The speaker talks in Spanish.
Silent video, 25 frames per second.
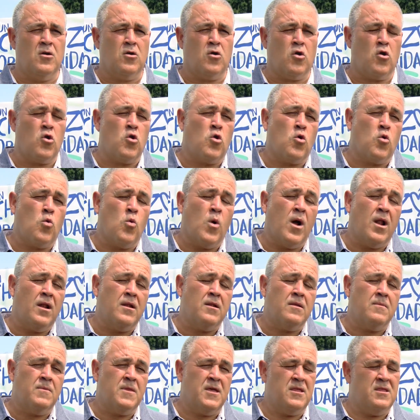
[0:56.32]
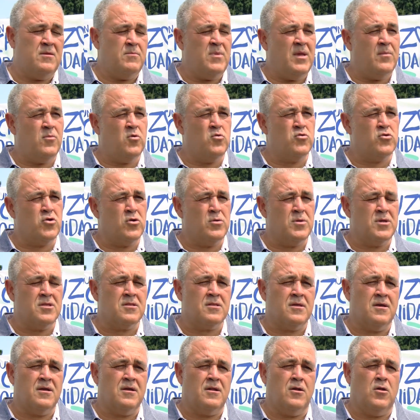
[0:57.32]
Con lo cual, desde mi punto de
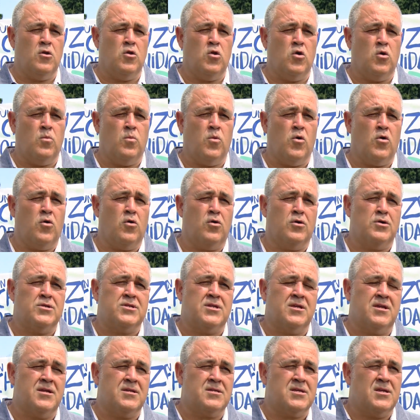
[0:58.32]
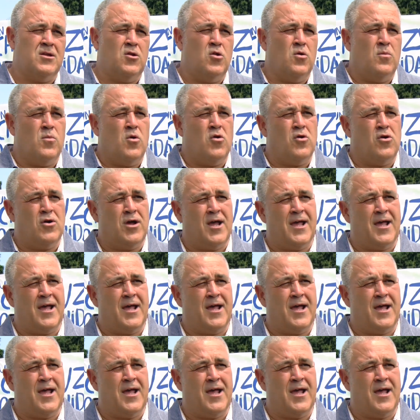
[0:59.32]
vista, lo poco que se hace es lo poco